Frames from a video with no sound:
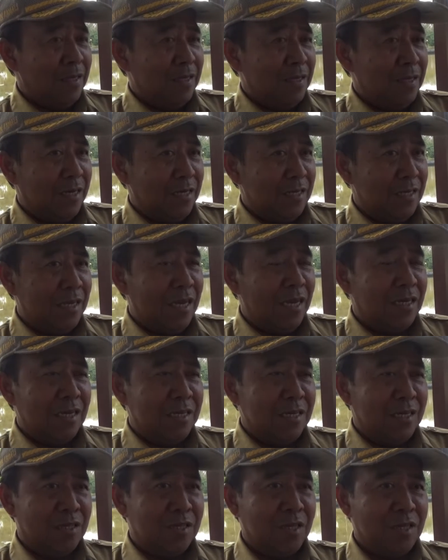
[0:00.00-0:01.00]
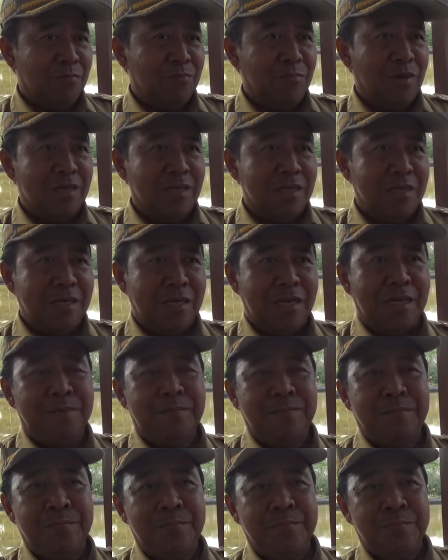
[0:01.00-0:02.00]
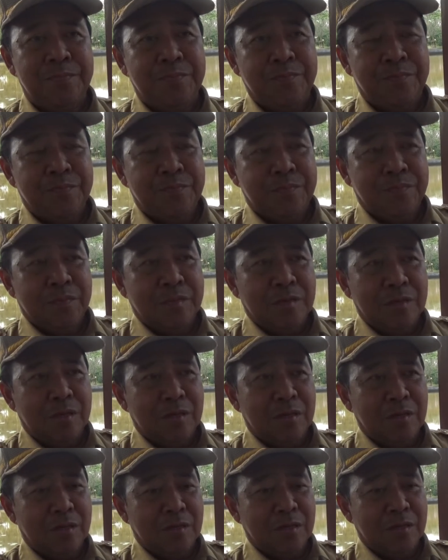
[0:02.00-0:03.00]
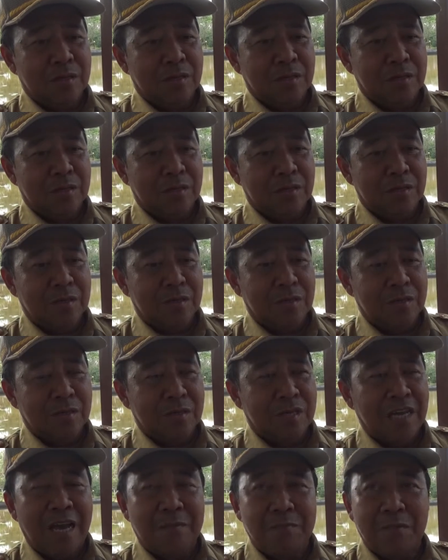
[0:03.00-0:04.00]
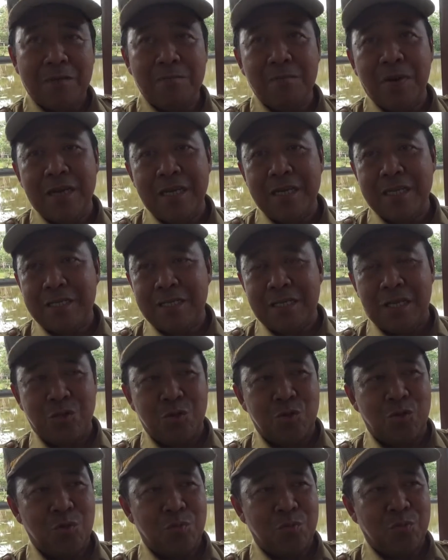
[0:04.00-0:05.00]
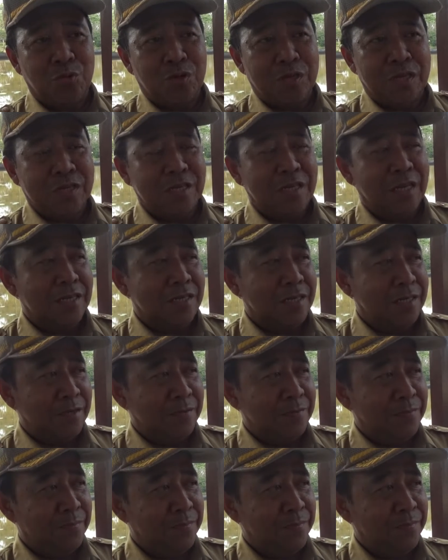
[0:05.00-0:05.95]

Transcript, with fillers: Nah, ini akan kita kembalikan uh, nama baik Tanjung Puri Indah ini.